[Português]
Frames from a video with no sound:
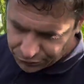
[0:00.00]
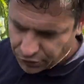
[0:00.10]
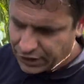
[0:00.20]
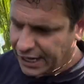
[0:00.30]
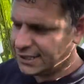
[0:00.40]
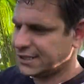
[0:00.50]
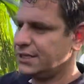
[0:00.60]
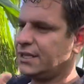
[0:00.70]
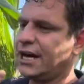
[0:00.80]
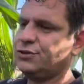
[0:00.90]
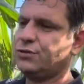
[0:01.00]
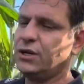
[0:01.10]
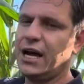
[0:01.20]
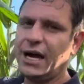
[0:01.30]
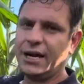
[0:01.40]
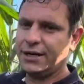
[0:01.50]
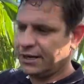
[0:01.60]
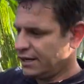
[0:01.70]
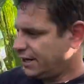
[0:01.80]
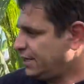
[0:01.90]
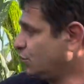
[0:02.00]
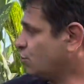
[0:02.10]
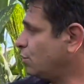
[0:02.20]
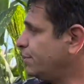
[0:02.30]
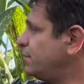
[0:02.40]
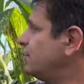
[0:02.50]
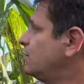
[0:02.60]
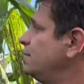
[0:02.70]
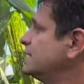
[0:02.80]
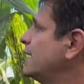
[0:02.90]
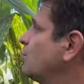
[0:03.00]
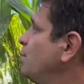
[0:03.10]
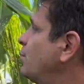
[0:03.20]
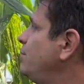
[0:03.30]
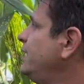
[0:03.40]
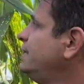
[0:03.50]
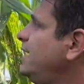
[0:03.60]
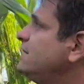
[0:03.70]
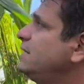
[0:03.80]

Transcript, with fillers: foliar, sanidade foliar, e eu começar a comprometer esse